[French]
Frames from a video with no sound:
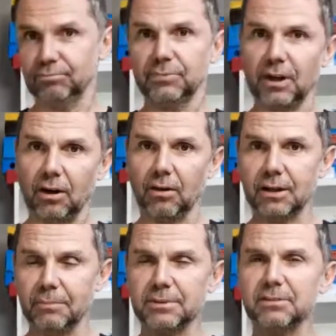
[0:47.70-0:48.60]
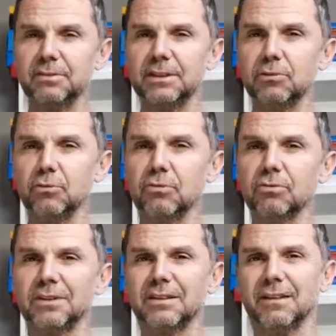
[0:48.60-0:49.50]
Dans la petite
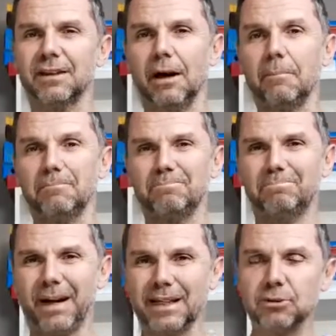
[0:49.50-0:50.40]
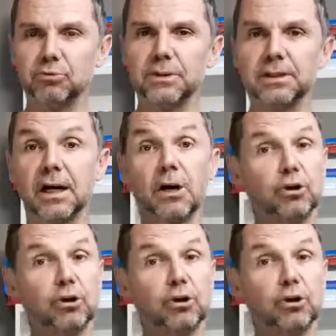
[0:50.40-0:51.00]
vidéo qui viendra par la suite,